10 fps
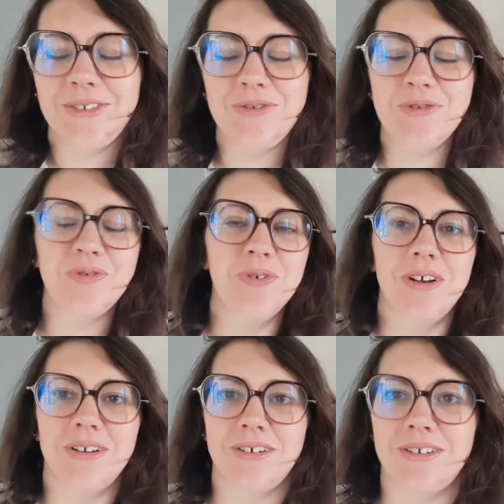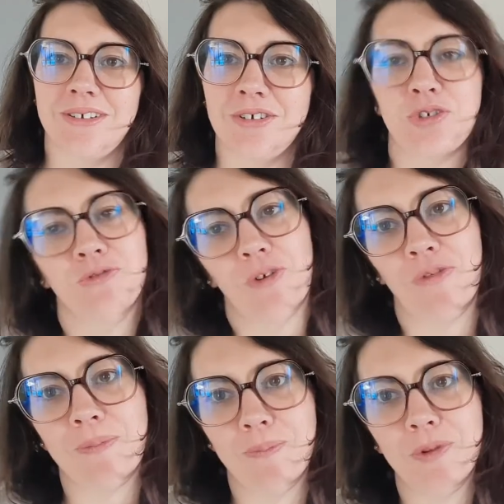Du coup, euh, je vous
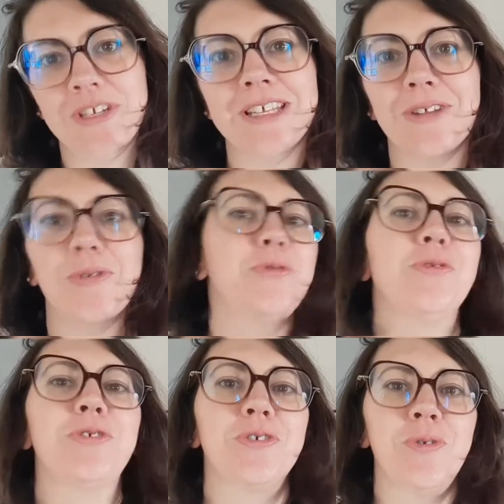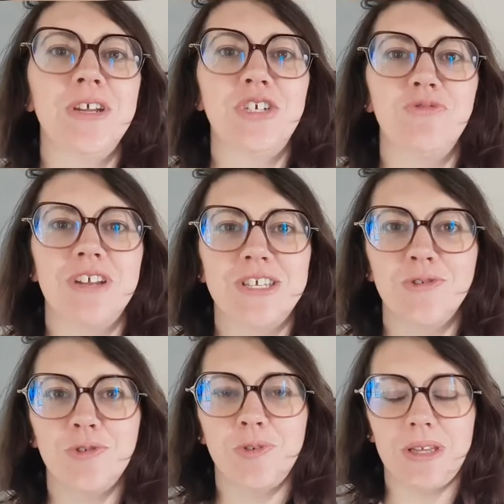refais une petite introduction et je vous laisse
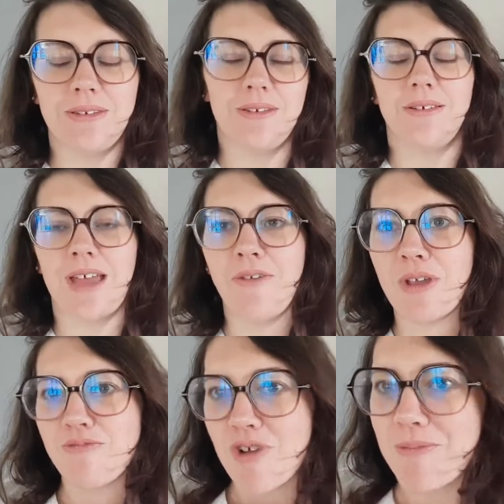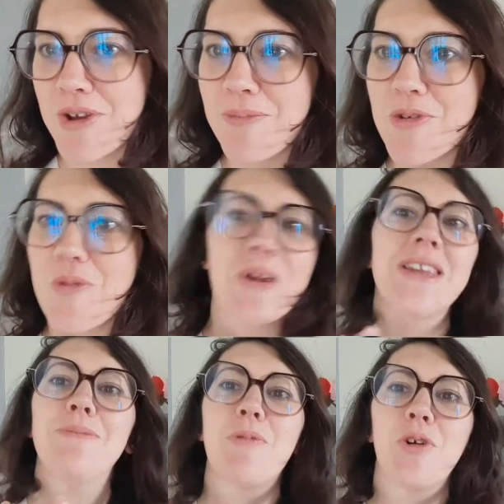tout de suite euh, avec moi-même, en
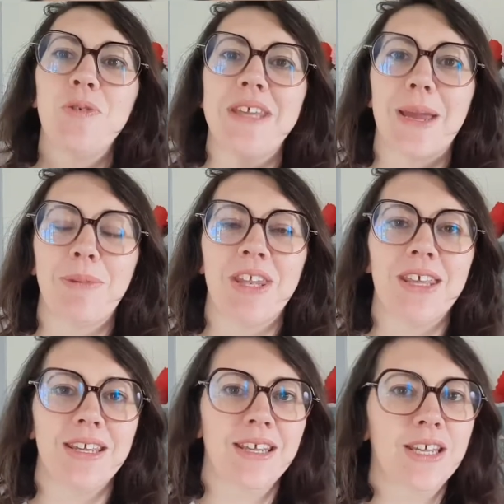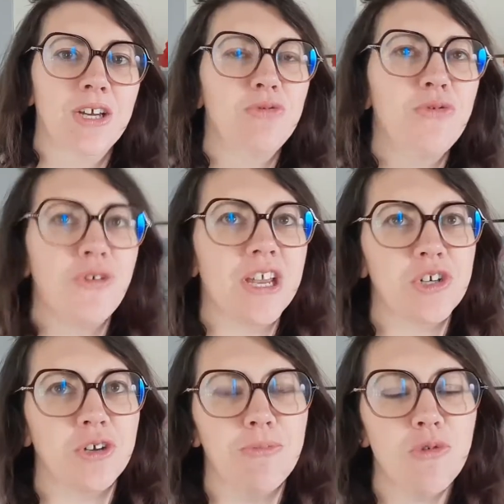compagnie de mes produits terminés. Vous verrez,
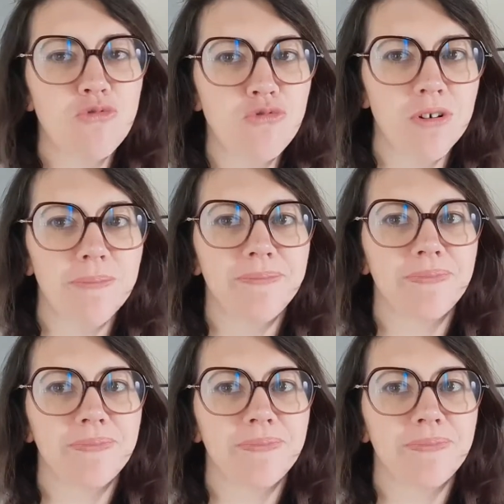j'en ai beaucoup.